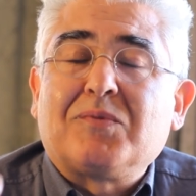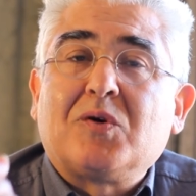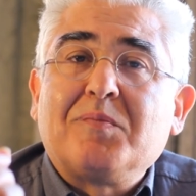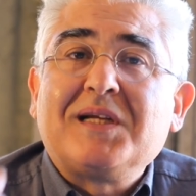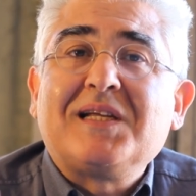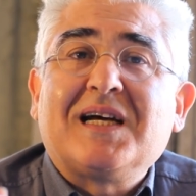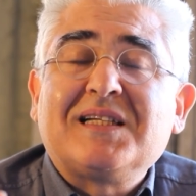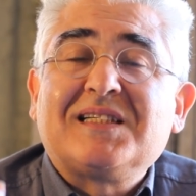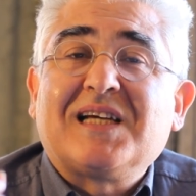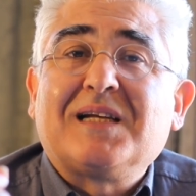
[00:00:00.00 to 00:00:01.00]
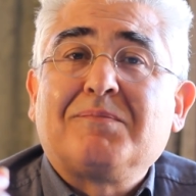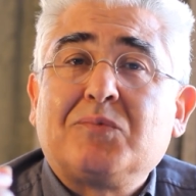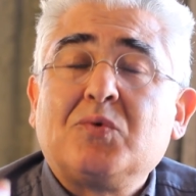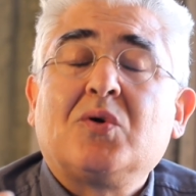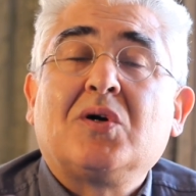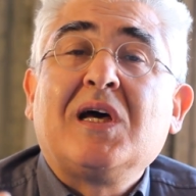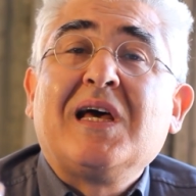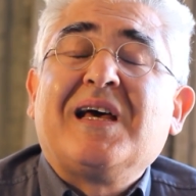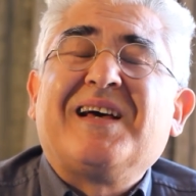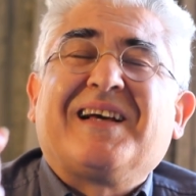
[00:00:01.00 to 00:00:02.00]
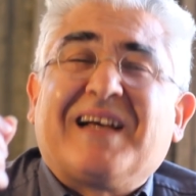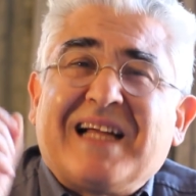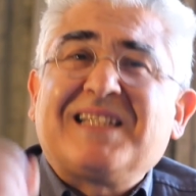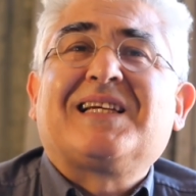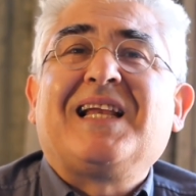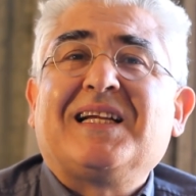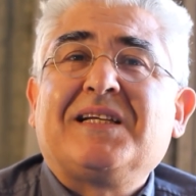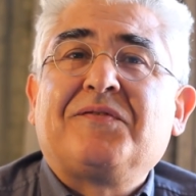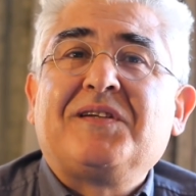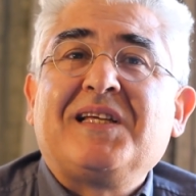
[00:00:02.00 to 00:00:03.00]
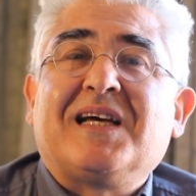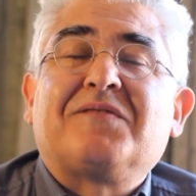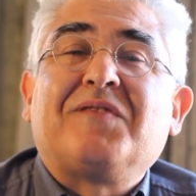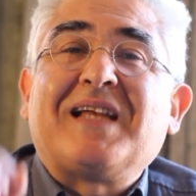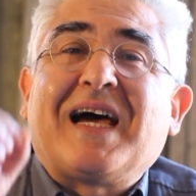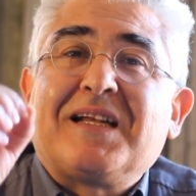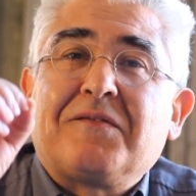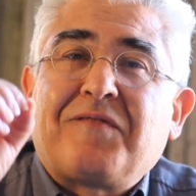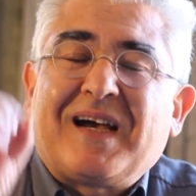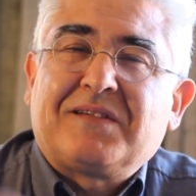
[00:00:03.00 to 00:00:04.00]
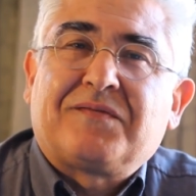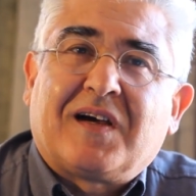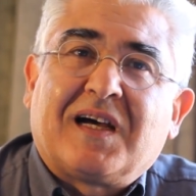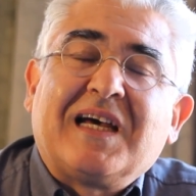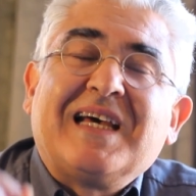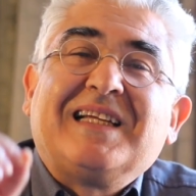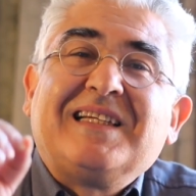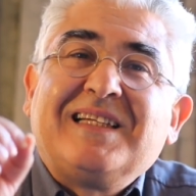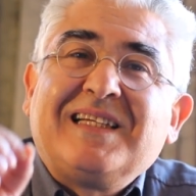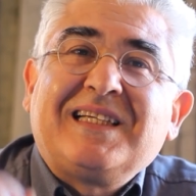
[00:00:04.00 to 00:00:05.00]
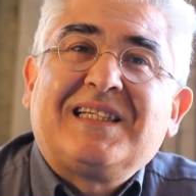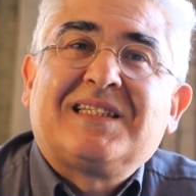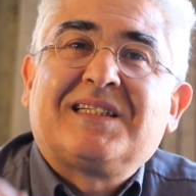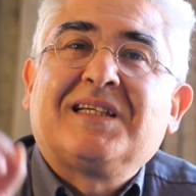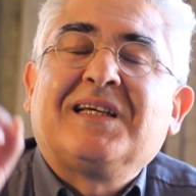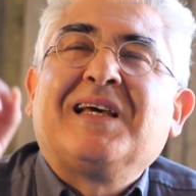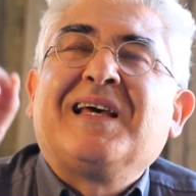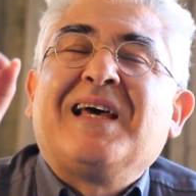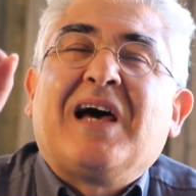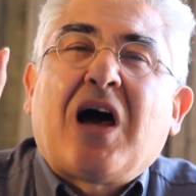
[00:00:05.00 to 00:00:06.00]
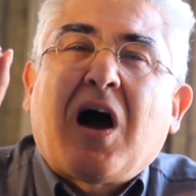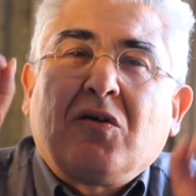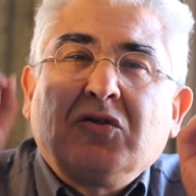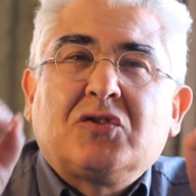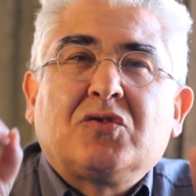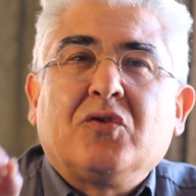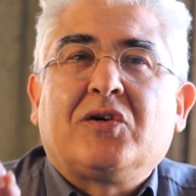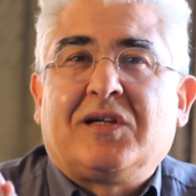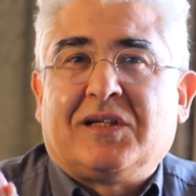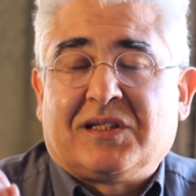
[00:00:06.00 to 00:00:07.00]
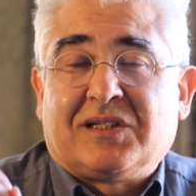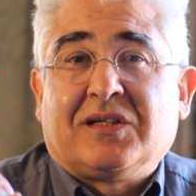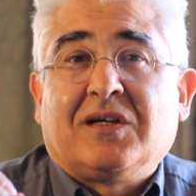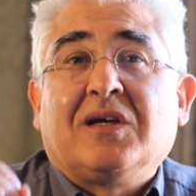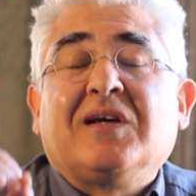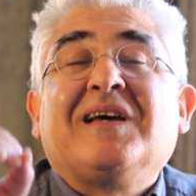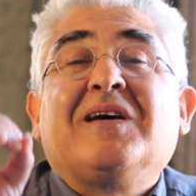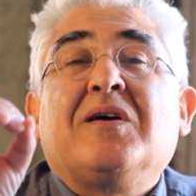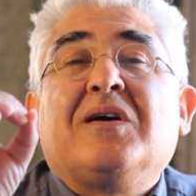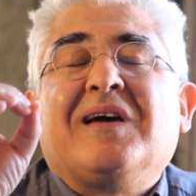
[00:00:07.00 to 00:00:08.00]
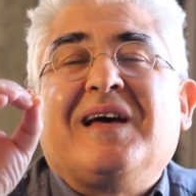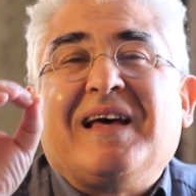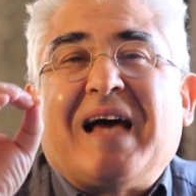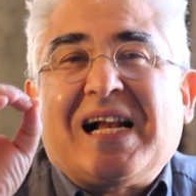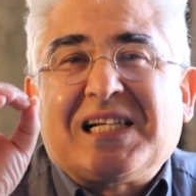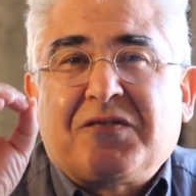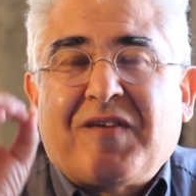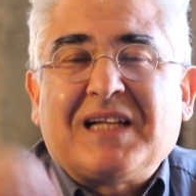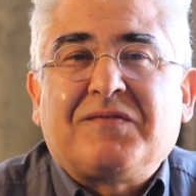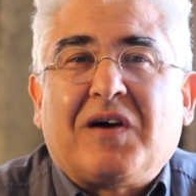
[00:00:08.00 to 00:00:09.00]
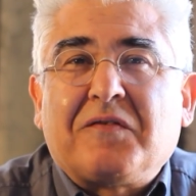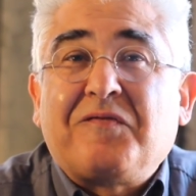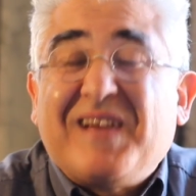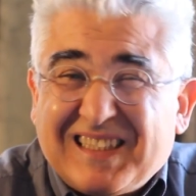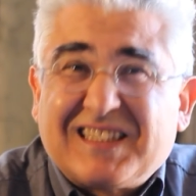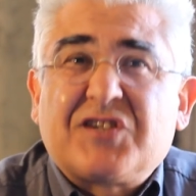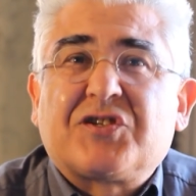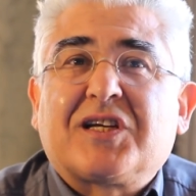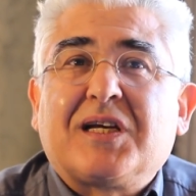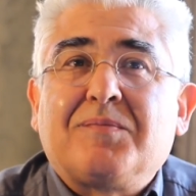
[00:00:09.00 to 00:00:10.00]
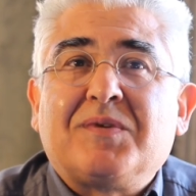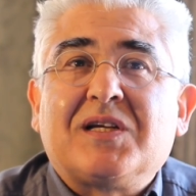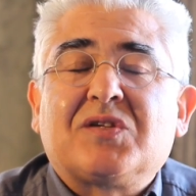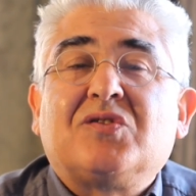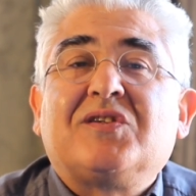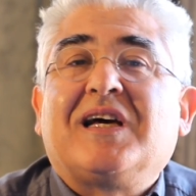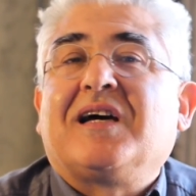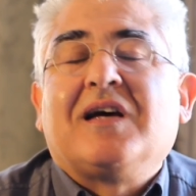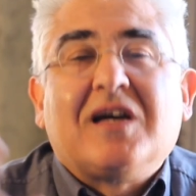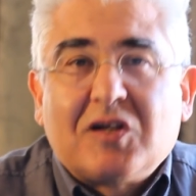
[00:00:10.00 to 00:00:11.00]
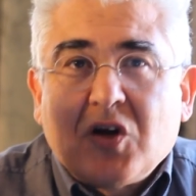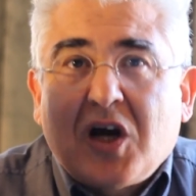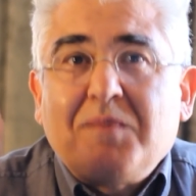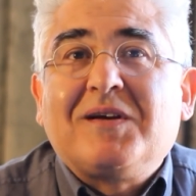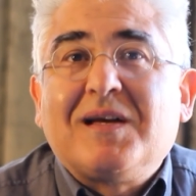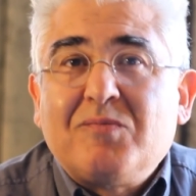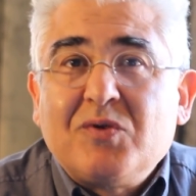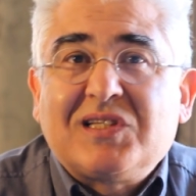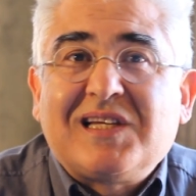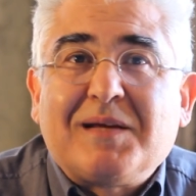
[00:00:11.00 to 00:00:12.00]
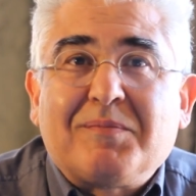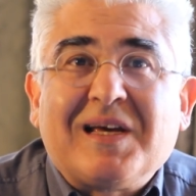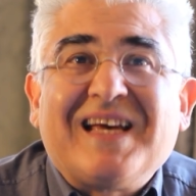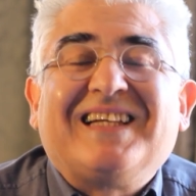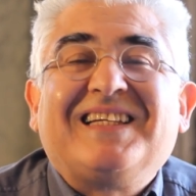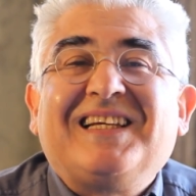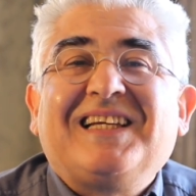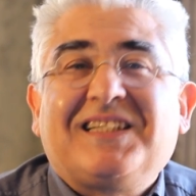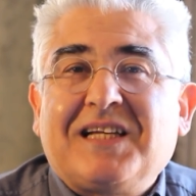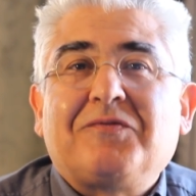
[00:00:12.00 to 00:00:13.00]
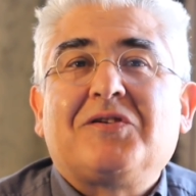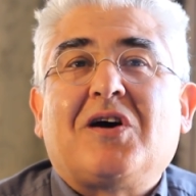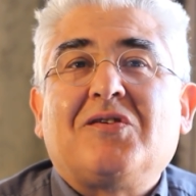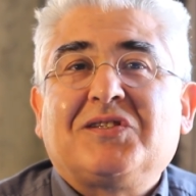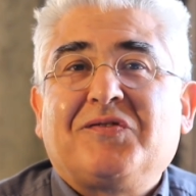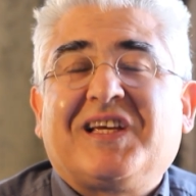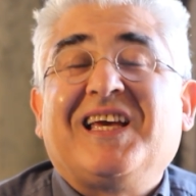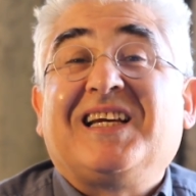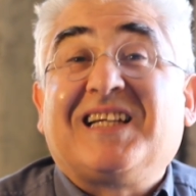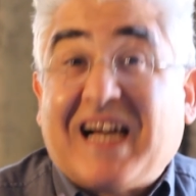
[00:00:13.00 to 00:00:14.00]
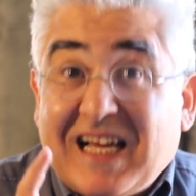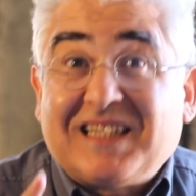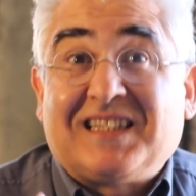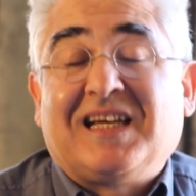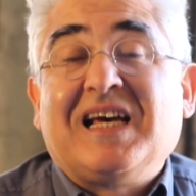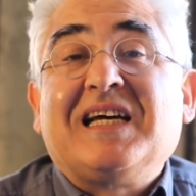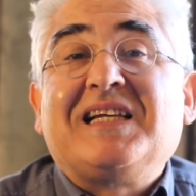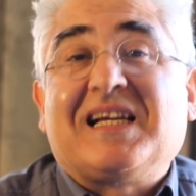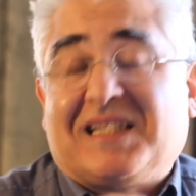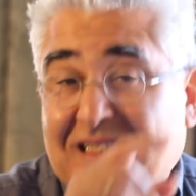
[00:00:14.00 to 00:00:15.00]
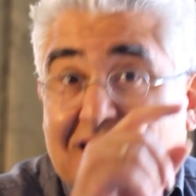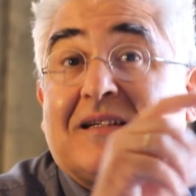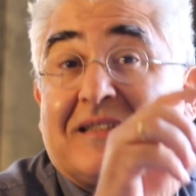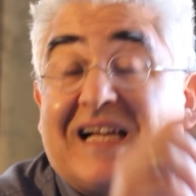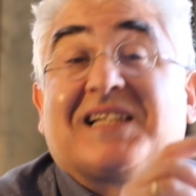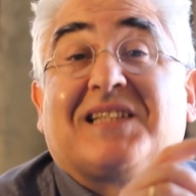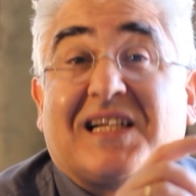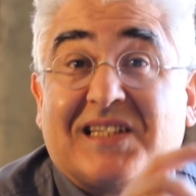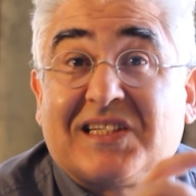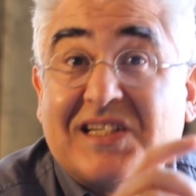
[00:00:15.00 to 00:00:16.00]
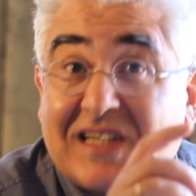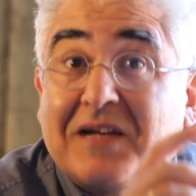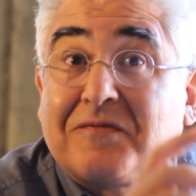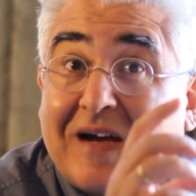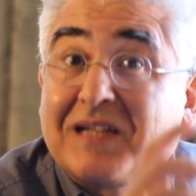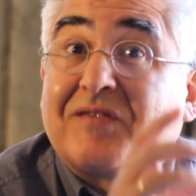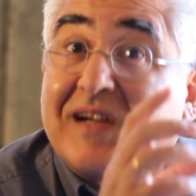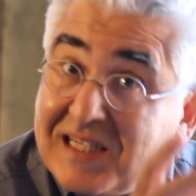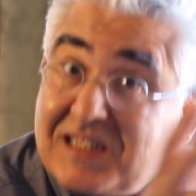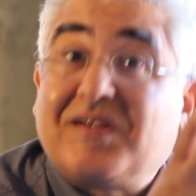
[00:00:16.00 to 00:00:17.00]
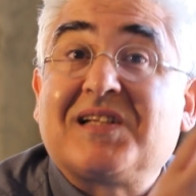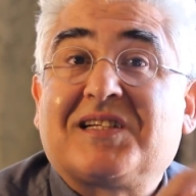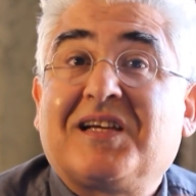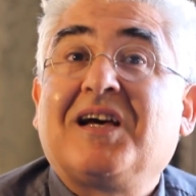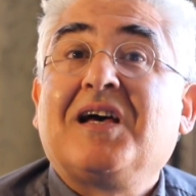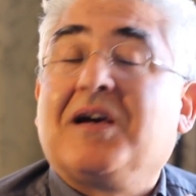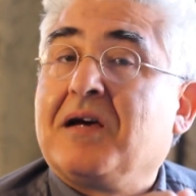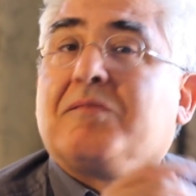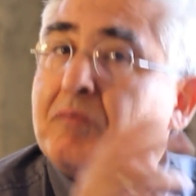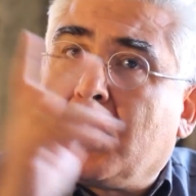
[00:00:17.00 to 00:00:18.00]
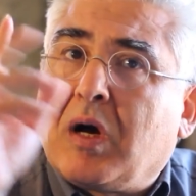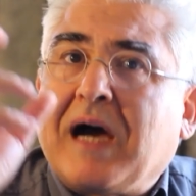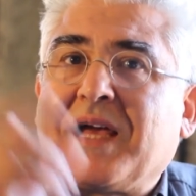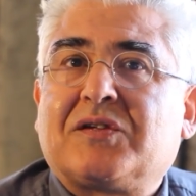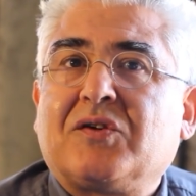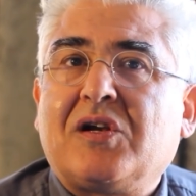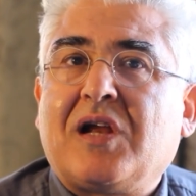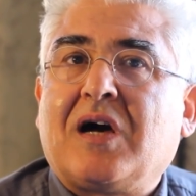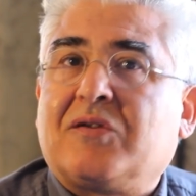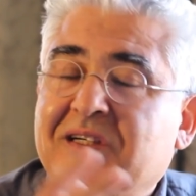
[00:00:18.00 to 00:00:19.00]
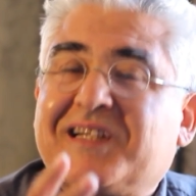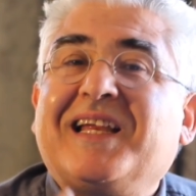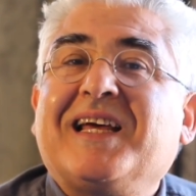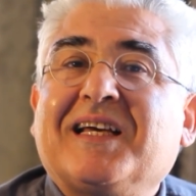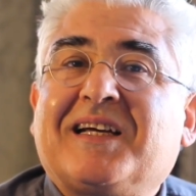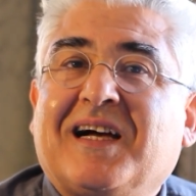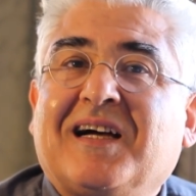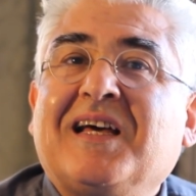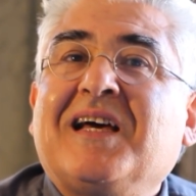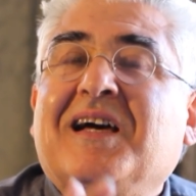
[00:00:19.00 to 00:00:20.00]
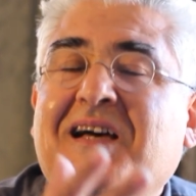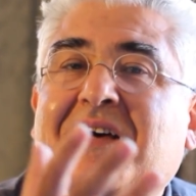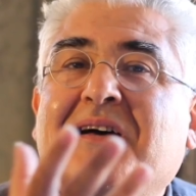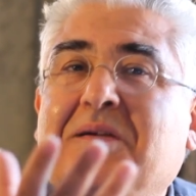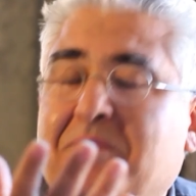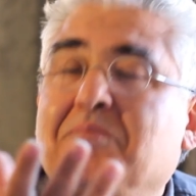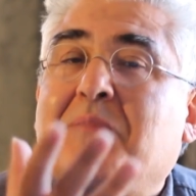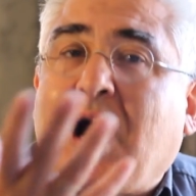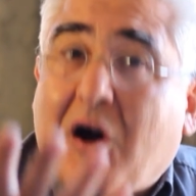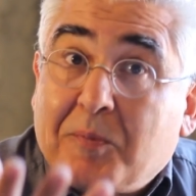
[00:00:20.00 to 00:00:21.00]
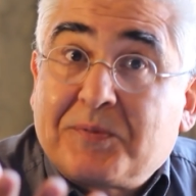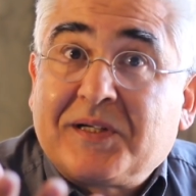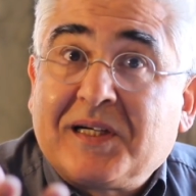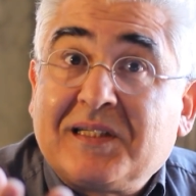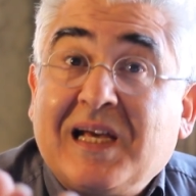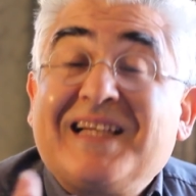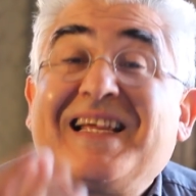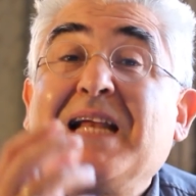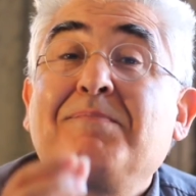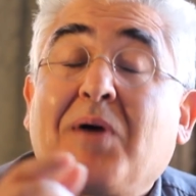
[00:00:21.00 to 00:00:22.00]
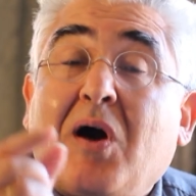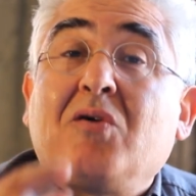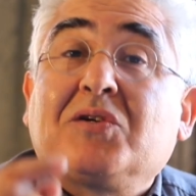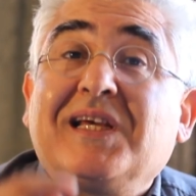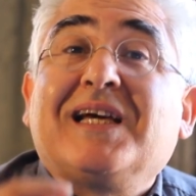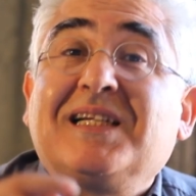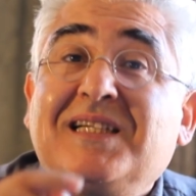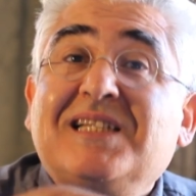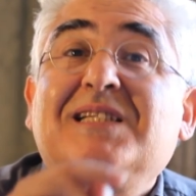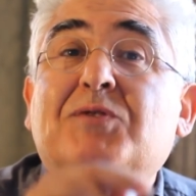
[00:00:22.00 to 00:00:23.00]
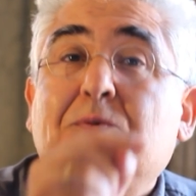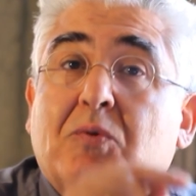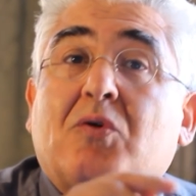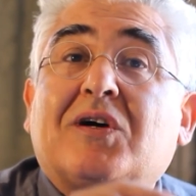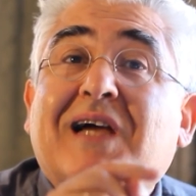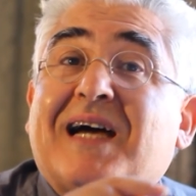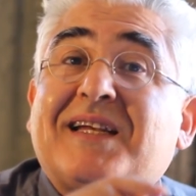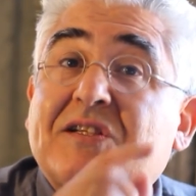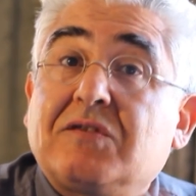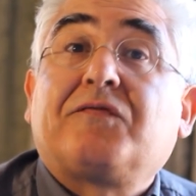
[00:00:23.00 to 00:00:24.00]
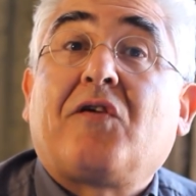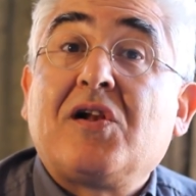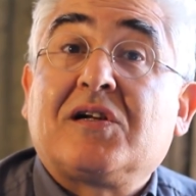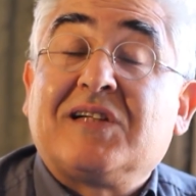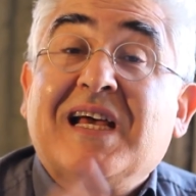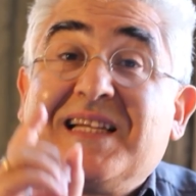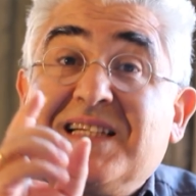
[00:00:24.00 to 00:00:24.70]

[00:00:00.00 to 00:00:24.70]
haben. Khomeini Khomeini hat in seinem Buch ganz klar definiert, wenn eine Fatwa nicht ausdrücklich als Fatwa festgeschrieben ist und der gläubige Muslim nicht davon ausgehen kann, dass das tatsächlich ein Fatwa ist, was der Ayatollah oder Kleriker äh, behauptet, dann braucht er diesem Spruch gar nicht zu folgen.